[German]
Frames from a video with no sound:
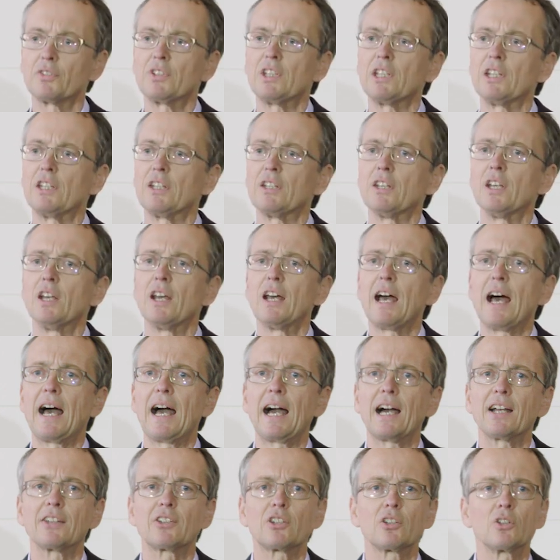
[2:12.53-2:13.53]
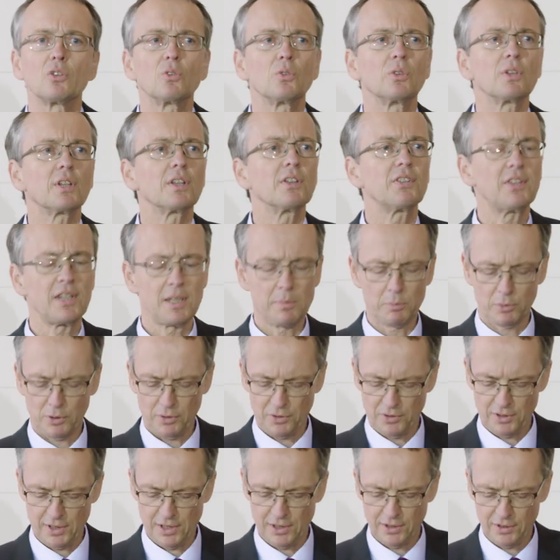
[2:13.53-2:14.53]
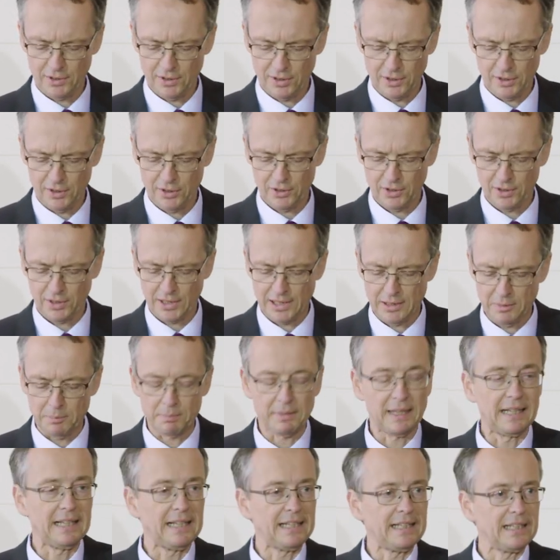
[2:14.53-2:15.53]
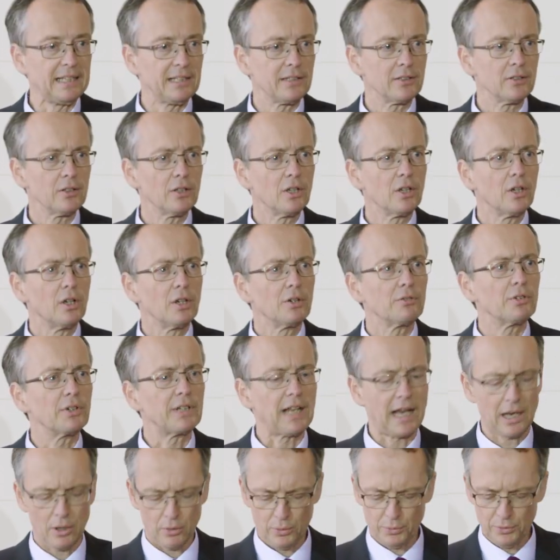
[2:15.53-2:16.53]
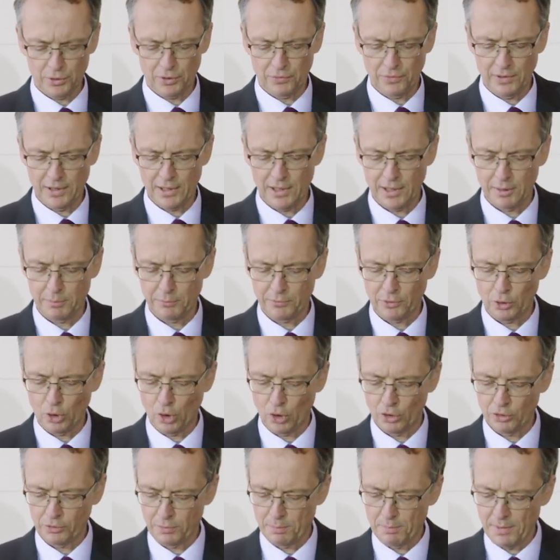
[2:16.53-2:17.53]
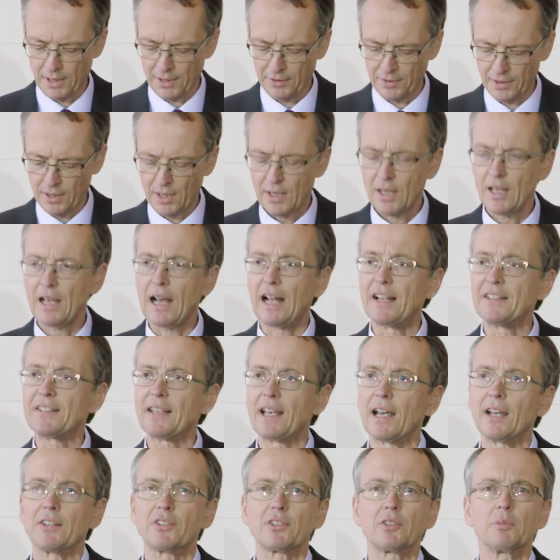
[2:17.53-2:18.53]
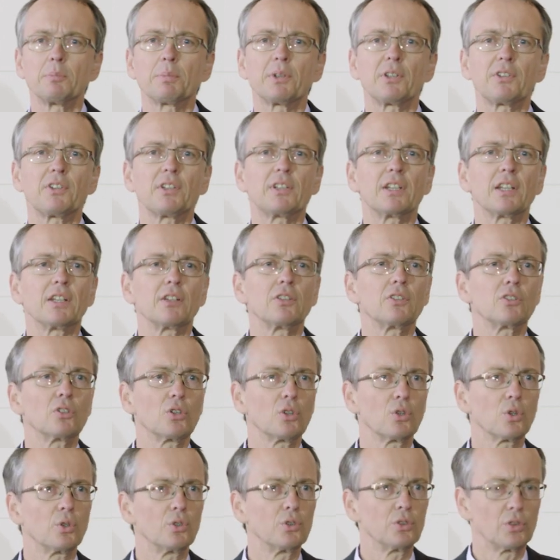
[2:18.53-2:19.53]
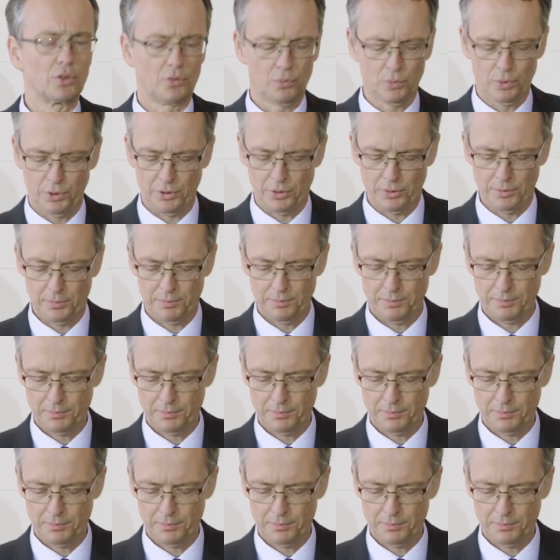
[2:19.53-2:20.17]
die 1867 in Berlin von August Wilhelm von Hoffmann als ersten Präsidenten gegründet wurde.